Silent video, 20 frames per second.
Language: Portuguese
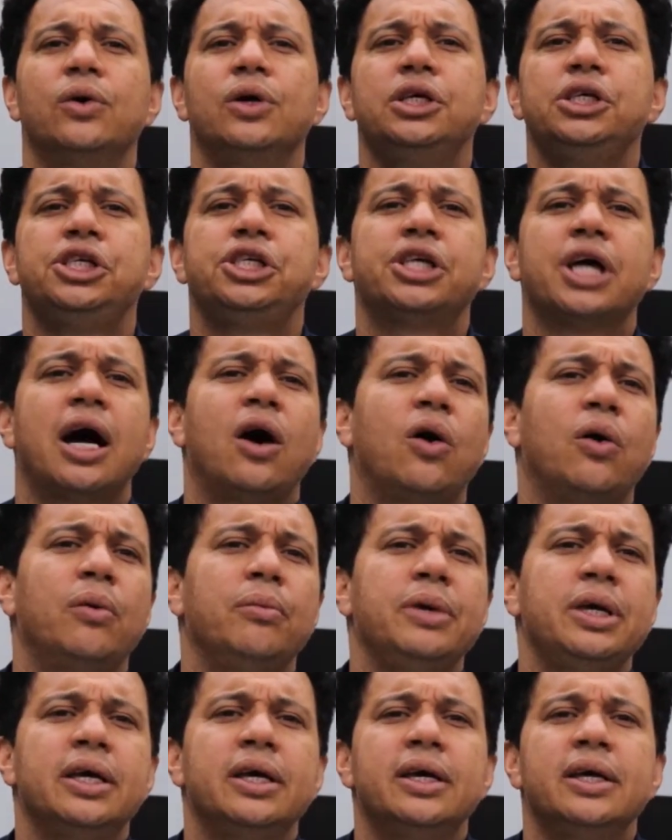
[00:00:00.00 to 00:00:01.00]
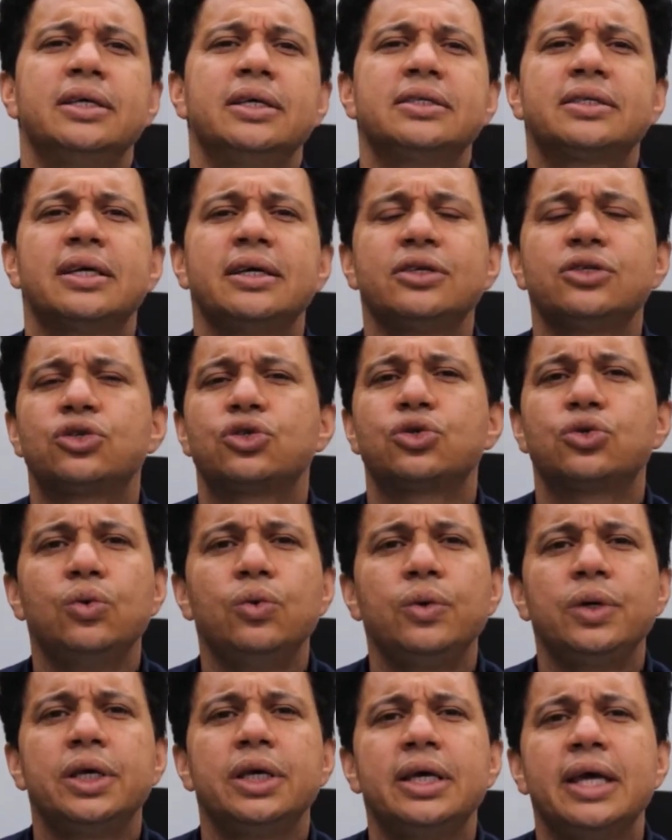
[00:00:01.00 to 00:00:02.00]
Xiaomi,
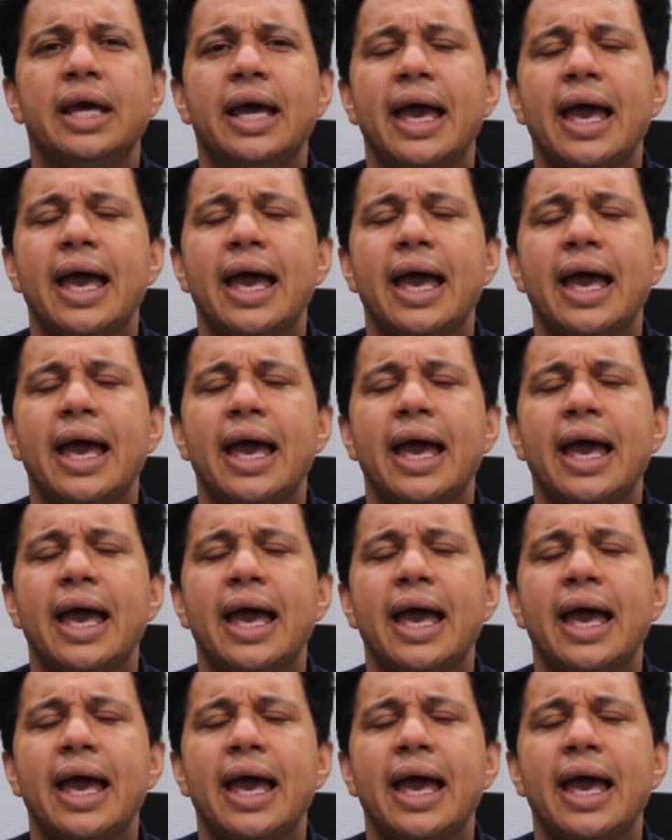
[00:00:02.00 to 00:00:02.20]
Samsung,